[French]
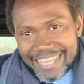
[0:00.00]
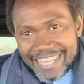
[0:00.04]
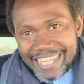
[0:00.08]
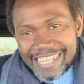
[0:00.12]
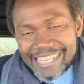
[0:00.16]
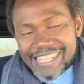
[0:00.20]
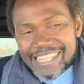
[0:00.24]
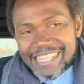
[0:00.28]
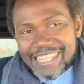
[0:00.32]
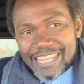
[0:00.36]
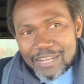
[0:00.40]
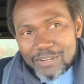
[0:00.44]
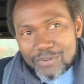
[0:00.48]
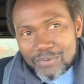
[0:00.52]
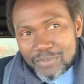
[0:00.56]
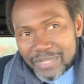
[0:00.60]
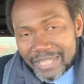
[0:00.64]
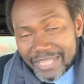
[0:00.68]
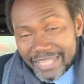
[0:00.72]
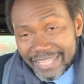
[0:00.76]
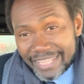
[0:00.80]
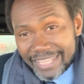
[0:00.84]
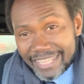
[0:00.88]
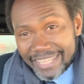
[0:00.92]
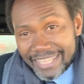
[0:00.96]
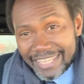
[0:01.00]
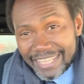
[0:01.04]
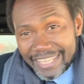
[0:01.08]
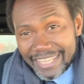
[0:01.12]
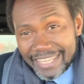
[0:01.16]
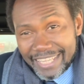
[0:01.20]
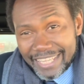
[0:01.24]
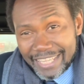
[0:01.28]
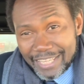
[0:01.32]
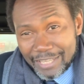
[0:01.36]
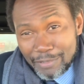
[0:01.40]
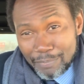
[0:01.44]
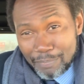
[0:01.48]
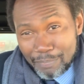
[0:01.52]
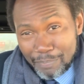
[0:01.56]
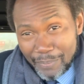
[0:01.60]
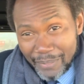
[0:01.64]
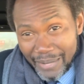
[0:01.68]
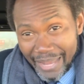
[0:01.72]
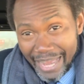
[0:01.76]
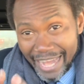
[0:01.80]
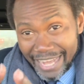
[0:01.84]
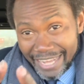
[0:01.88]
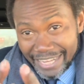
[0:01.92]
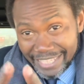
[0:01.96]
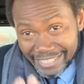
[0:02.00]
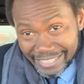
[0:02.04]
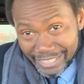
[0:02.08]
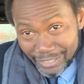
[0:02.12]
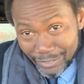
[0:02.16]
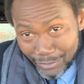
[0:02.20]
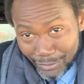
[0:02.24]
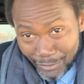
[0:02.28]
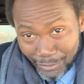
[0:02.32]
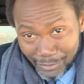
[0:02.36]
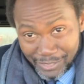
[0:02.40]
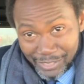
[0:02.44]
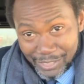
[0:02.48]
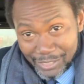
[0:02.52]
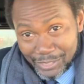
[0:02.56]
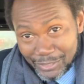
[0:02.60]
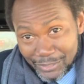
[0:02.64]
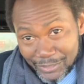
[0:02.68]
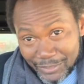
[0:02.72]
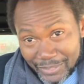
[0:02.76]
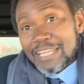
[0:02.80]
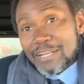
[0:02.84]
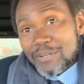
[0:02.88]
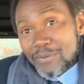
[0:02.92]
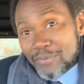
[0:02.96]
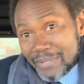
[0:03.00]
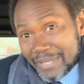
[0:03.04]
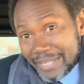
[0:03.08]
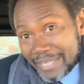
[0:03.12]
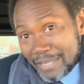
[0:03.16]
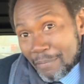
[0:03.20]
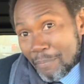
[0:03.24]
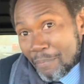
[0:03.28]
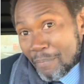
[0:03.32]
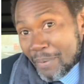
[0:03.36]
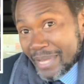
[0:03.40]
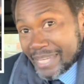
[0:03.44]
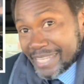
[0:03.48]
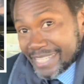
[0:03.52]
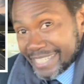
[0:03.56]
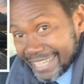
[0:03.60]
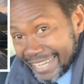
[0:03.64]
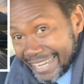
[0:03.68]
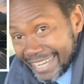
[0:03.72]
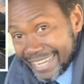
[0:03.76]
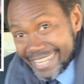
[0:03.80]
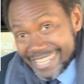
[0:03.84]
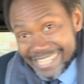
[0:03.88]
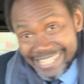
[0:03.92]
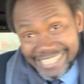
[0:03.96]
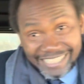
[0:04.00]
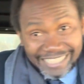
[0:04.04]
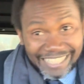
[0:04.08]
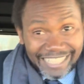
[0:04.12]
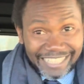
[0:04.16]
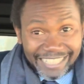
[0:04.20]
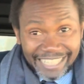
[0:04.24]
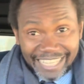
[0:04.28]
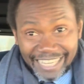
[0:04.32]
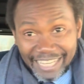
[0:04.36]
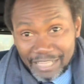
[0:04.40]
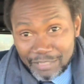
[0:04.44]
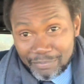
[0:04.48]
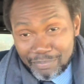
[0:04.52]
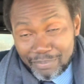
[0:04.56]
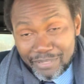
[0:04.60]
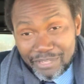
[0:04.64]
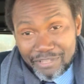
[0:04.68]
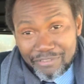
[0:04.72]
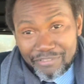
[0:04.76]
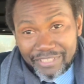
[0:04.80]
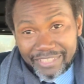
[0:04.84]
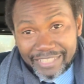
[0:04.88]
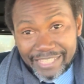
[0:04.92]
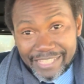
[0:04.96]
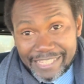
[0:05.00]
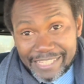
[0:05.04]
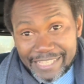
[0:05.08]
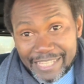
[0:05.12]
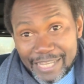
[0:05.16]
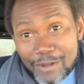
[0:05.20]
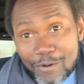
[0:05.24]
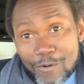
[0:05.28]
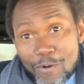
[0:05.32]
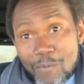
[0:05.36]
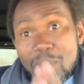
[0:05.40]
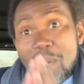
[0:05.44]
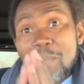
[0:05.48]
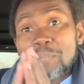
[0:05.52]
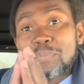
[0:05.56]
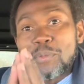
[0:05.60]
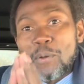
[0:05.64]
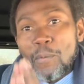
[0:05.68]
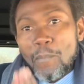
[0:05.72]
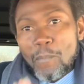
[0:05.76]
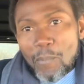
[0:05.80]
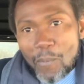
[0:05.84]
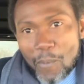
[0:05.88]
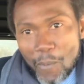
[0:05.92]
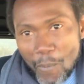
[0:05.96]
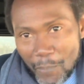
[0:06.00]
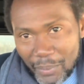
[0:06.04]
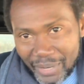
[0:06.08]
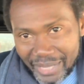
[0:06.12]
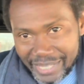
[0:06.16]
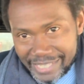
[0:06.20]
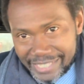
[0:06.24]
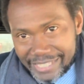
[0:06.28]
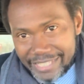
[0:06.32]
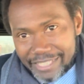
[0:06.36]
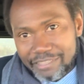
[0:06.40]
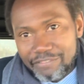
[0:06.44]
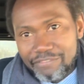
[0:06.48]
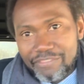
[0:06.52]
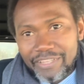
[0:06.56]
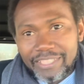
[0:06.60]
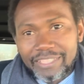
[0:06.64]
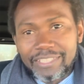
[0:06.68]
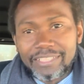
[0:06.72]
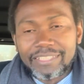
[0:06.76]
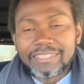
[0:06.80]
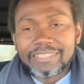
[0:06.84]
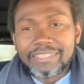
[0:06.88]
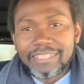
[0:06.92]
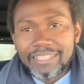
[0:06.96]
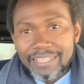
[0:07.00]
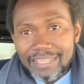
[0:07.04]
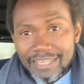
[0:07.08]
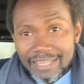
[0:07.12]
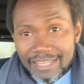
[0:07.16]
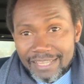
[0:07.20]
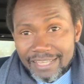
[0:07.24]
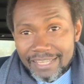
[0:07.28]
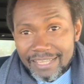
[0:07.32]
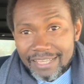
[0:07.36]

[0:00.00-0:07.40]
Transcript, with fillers: C'est lui qui peut aller chez le concessionnaire. Lui qui peut gérer les sites internet pour les VTC ou même ton propre site VTC.